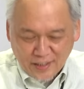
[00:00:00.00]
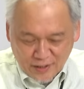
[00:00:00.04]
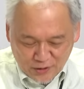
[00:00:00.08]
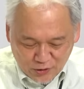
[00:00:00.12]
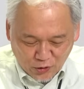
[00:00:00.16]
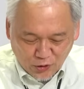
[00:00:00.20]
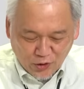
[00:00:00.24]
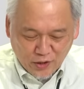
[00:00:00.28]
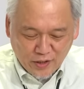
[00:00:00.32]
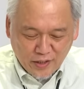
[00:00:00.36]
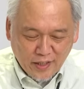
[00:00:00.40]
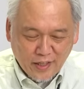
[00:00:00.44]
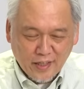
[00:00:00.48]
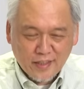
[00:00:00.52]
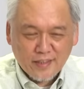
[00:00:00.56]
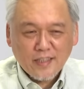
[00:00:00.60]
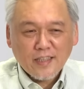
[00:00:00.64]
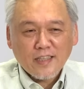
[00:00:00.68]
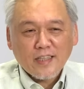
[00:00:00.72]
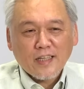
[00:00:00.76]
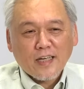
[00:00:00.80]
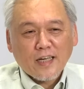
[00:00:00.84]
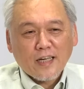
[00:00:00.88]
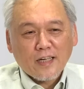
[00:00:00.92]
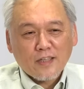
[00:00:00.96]
ひそれでやって
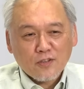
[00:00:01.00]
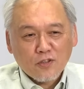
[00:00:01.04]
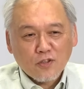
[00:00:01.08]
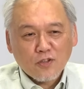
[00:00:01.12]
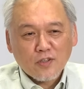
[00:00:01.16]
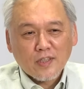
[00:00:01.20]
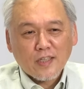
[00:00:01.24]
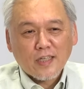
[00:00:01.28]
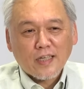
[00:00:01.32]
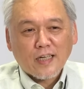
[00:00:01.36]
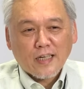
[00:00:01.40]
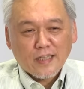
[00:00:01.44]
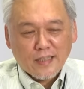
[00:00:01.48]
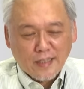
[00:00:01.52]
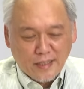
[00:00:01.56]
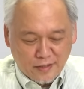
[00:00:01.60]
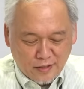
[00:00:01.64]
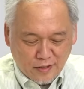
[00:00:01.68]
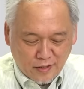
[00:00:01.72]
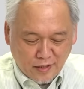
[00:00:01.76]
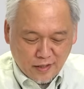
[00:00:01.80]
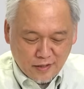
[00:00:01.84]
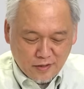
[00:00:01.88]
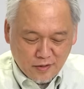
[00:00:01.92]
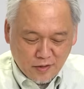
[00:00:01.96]
いただけるといいかなっ
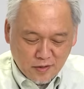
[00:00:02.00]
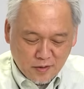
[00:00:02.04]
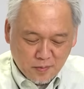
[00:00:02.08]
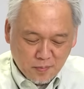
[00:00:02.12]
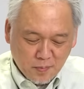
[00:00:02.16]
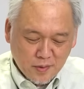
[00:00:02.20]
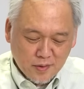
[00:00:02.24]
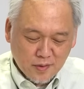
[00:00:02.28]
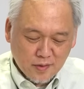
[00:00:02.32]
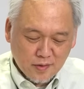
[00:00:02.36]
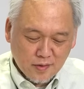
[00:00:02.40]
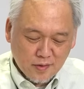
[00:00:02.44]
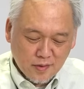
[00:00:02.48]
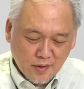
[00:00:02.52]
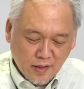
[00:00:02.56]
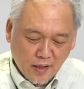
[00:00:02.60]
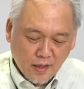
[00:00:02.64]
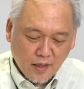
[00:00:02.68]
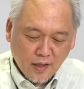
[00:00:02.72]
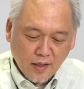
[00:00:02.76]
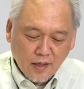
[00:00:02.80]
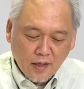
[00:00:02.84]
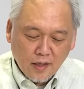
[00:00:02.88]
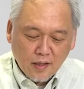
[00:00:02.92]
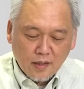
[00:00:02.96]
て感じはしますんで、